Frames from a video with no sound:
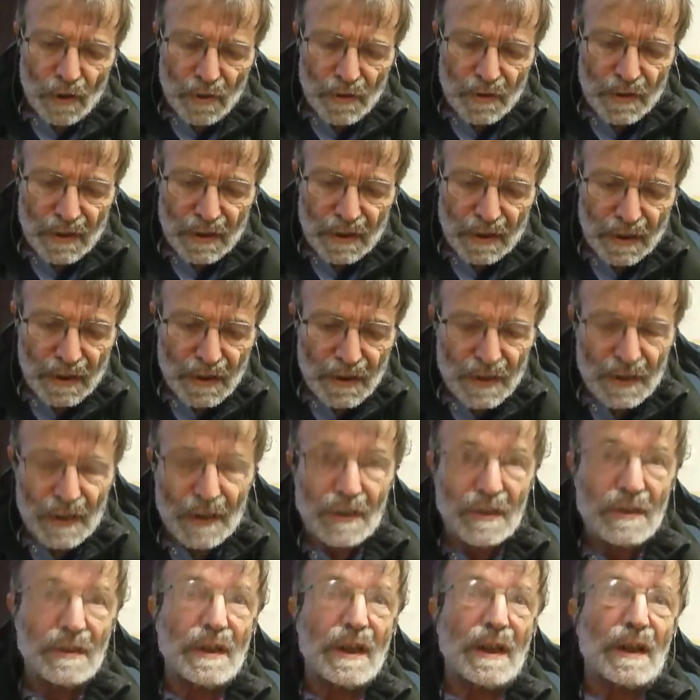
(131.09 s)
cette crise
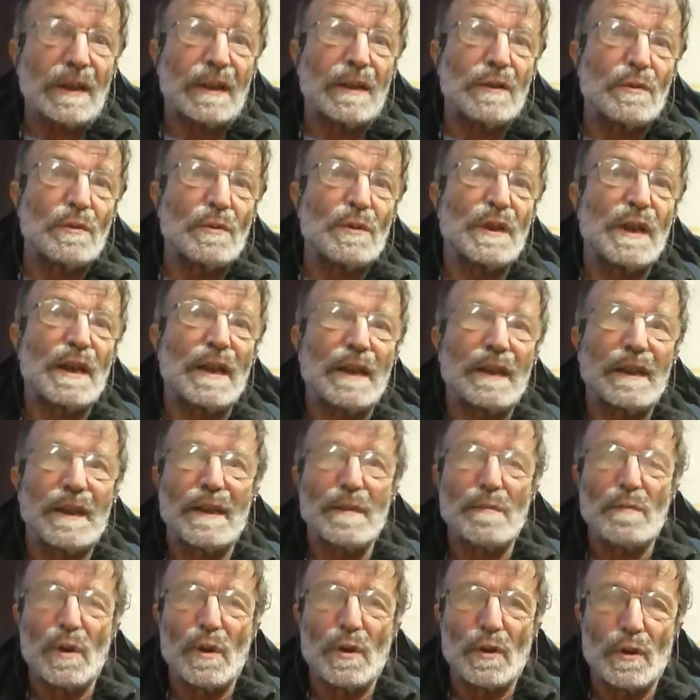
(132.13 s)
sanitaire qui nous a quand
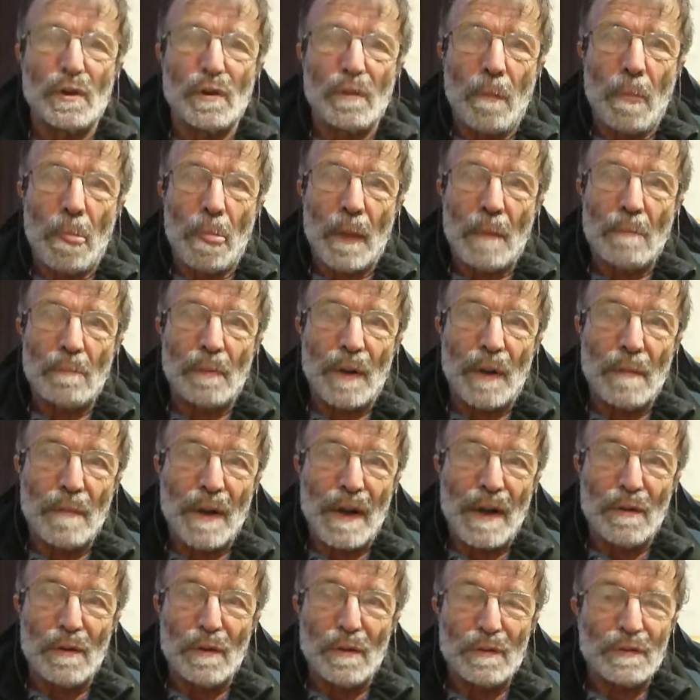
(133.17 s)
même pas
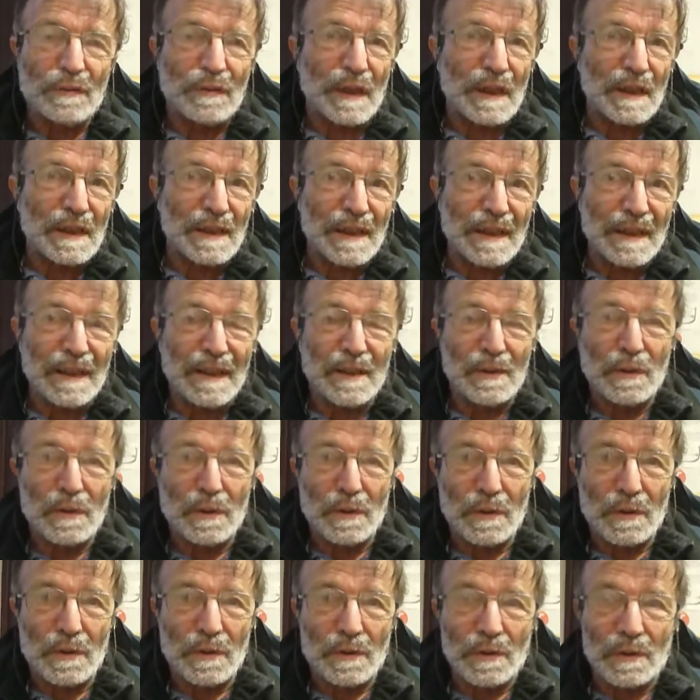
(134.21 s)
mal freiné
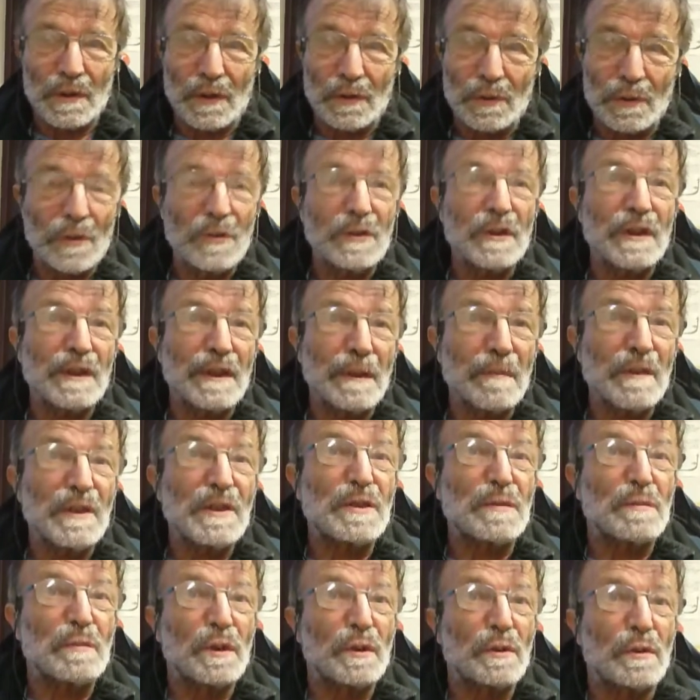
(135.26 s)
dans notre
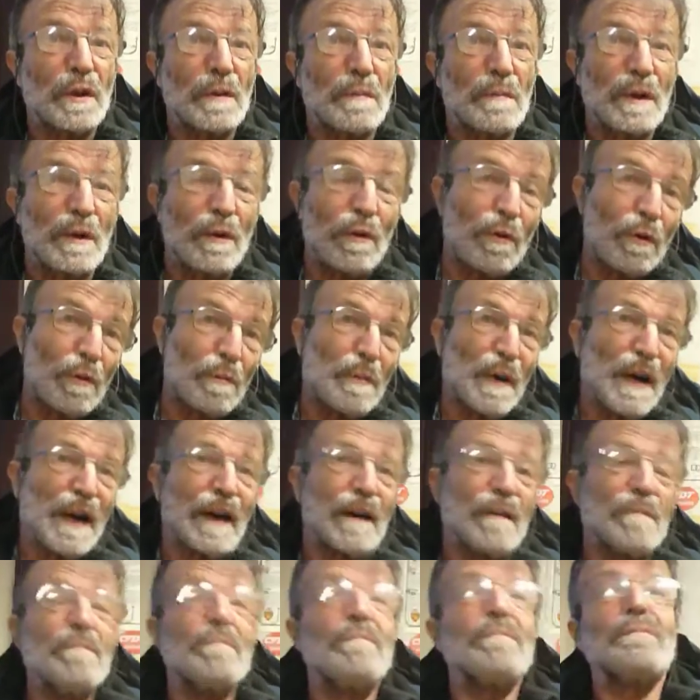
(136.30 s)
dynamisme. Mais on
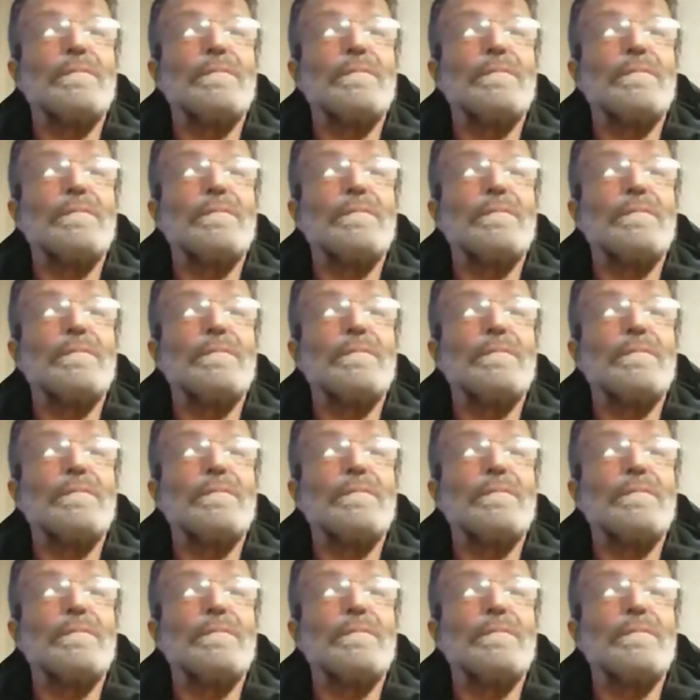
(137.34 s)
repart